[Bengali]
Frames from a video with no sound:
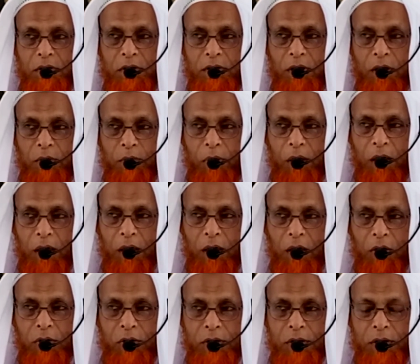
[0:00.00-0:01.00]
যার
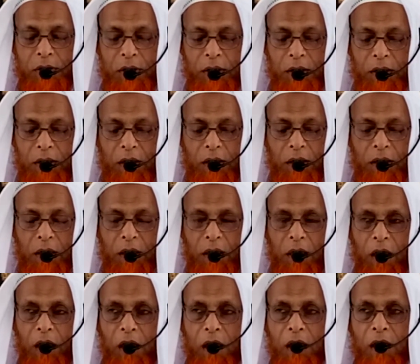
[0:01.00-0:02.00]
বাংলা হচ্ছে
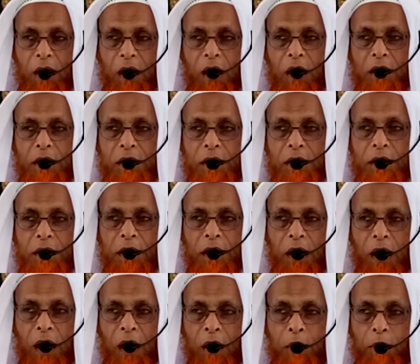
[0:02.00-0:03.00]
আল্লাহর দিকে
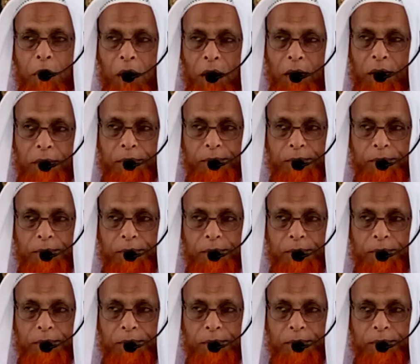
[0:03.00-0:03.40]
আহ্বান